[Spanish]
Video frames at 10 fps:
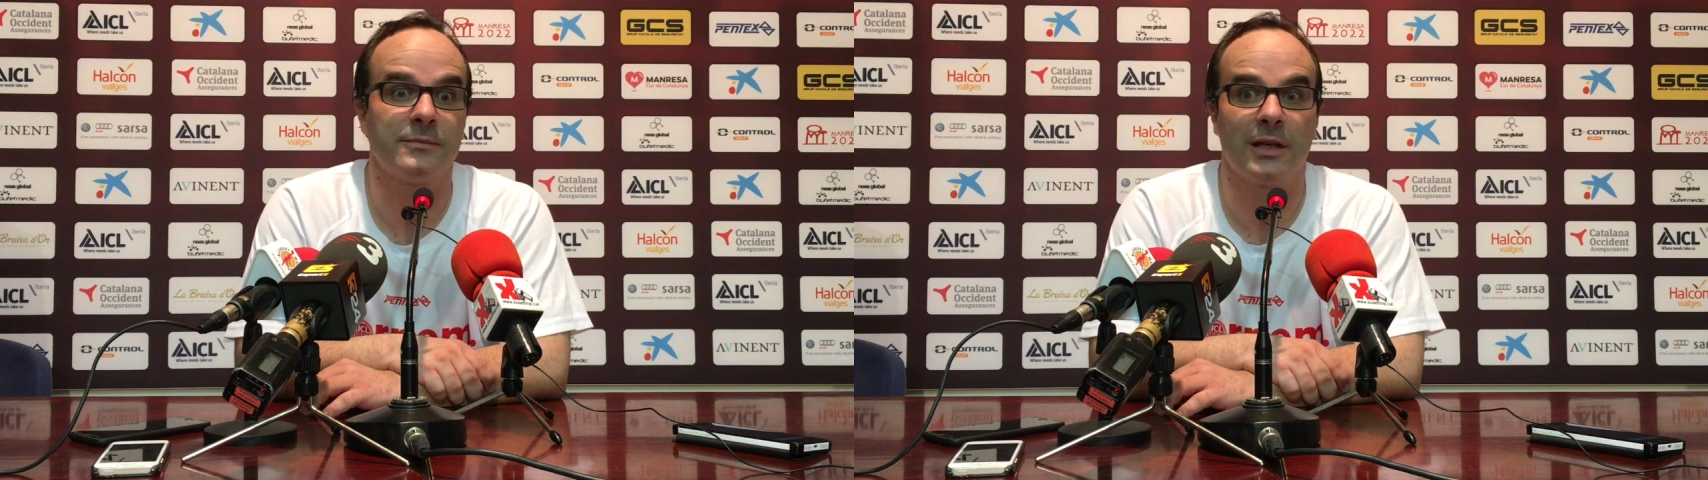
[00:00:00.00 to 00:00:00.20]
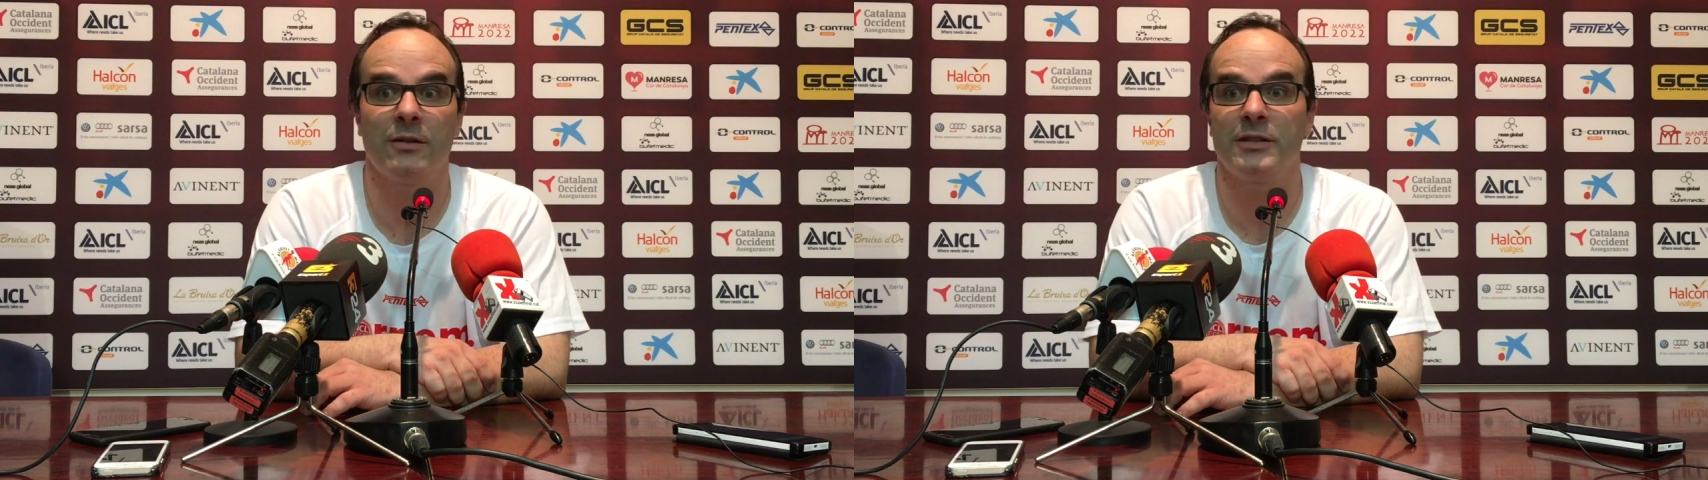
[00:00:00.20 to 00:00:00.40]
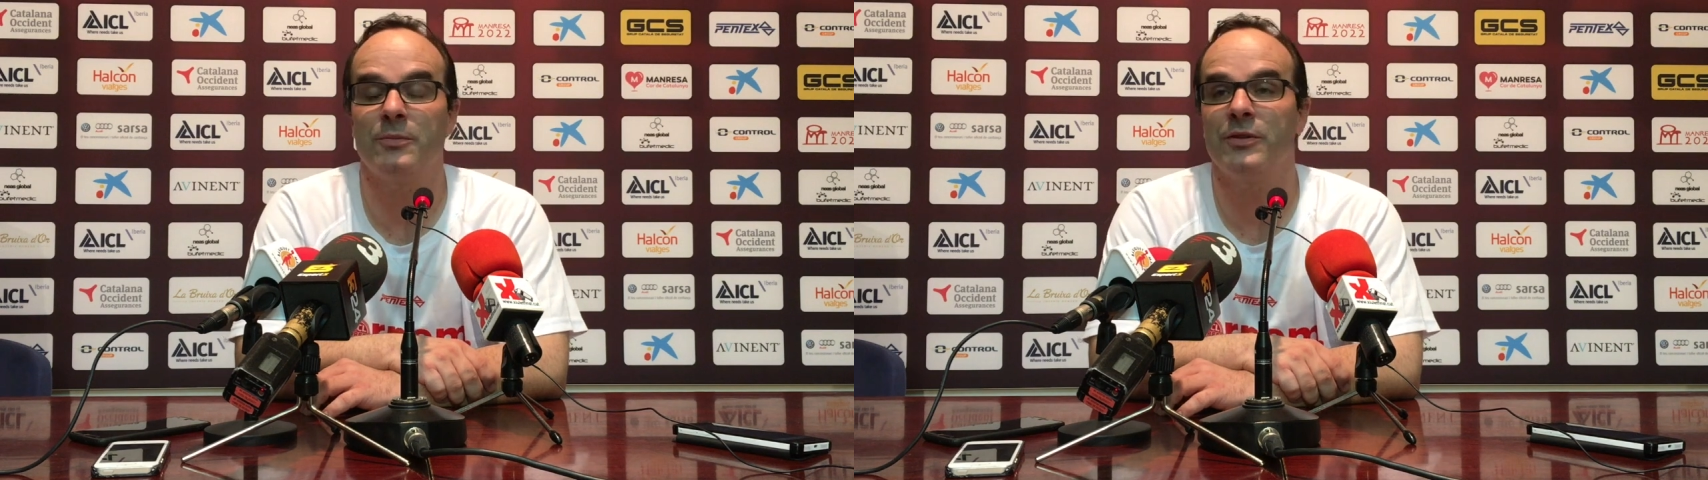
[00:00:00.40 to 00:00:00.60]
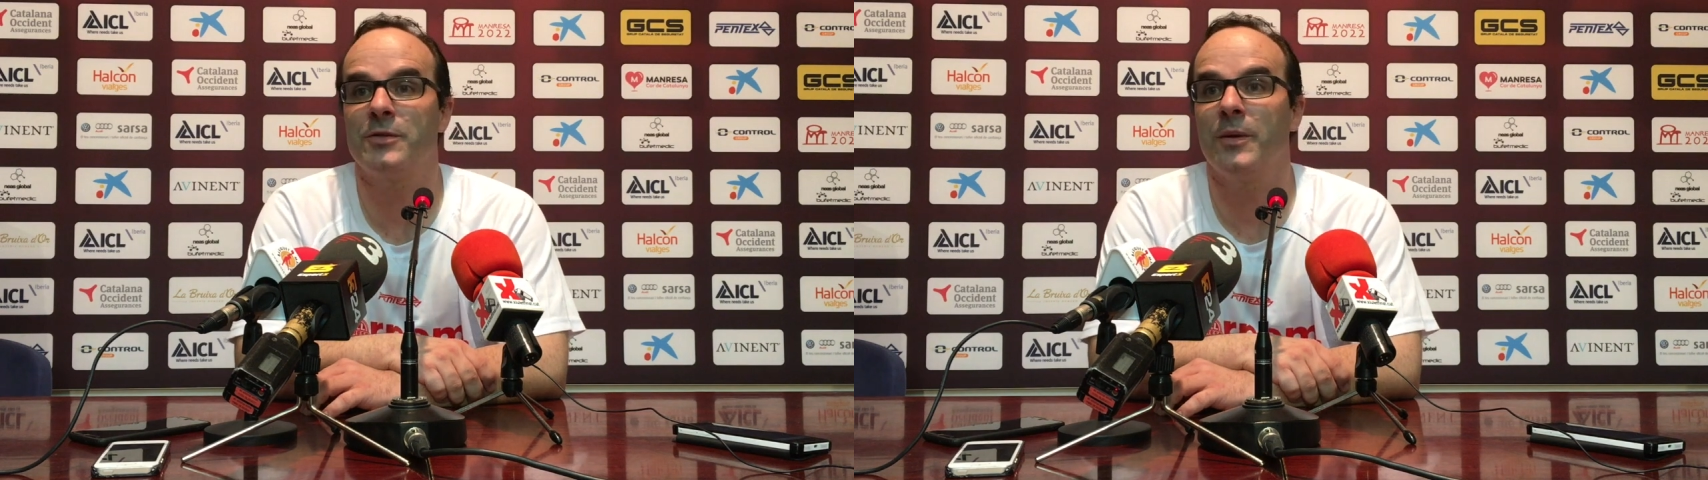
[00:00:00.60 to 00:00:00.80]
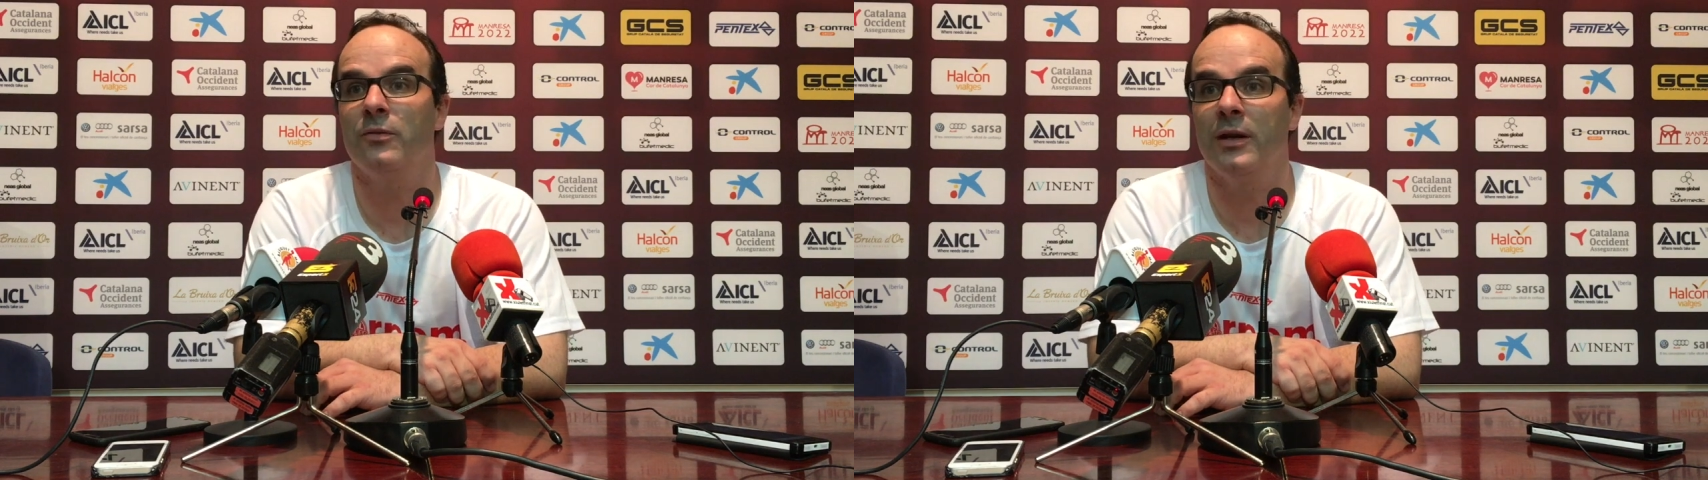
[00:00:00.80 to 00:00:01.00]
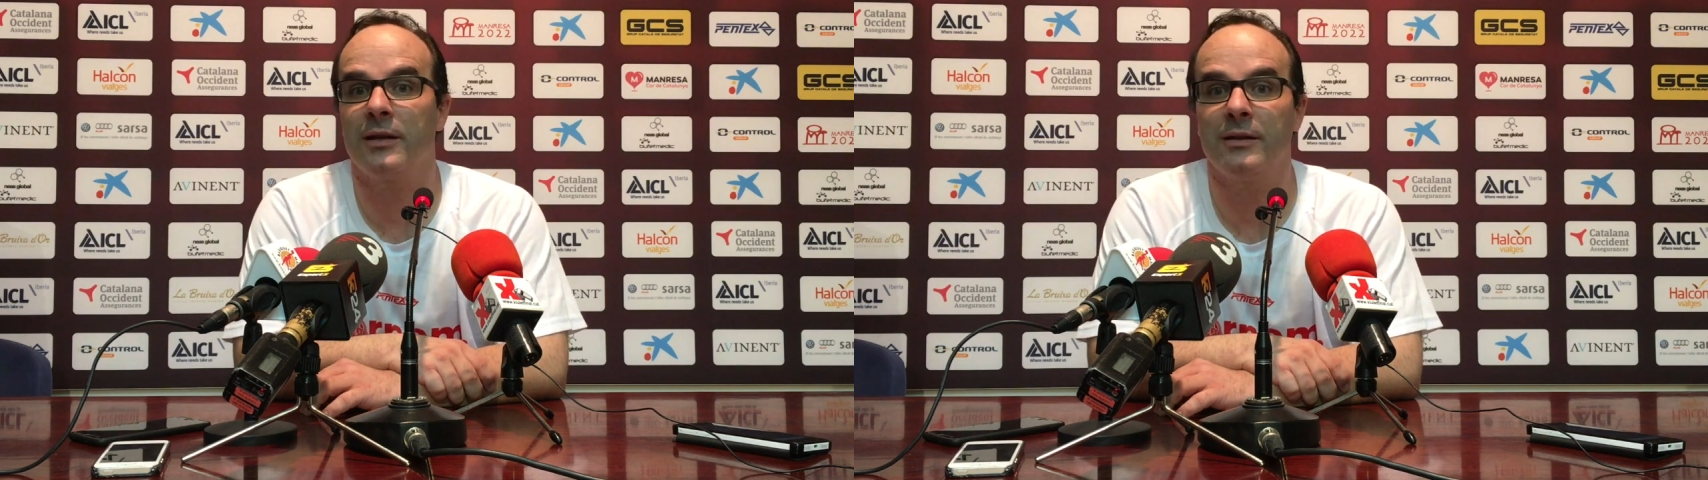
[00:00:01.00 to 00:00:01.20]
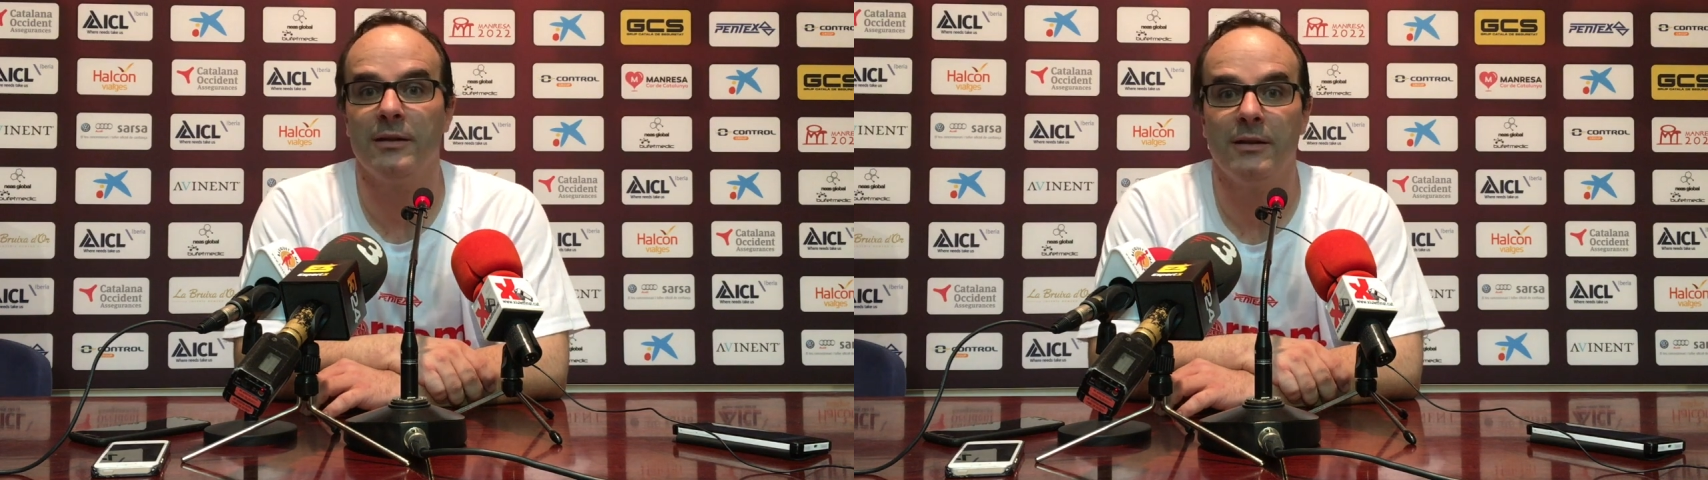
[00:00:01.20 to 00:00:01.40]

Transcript: claro que se puede especular